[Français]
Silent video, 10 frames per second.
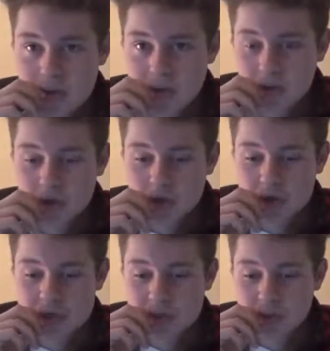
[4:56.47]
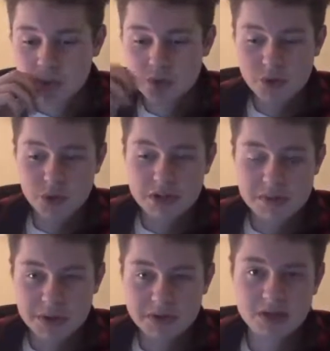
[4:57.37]
donc j'ai dit, donc il y aura des
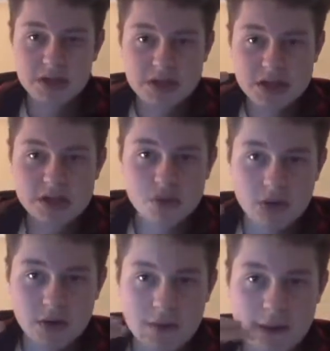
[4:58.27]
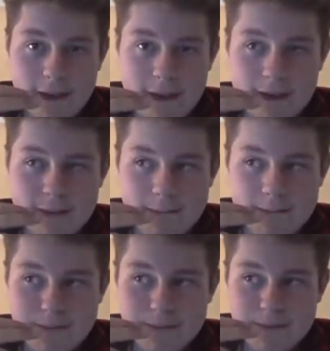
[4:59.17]
pintades, des oies.
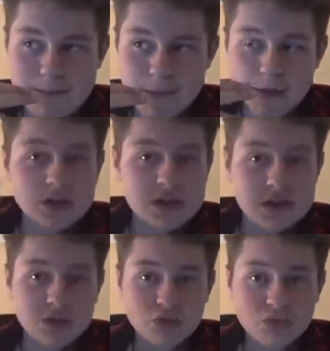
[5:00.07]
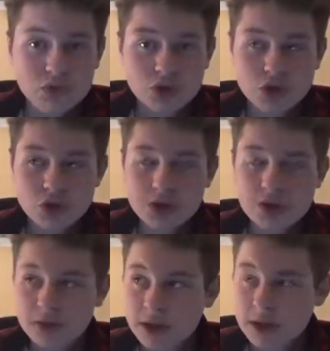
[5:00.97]
Donc ça c'est tout nouveau, je connais aucun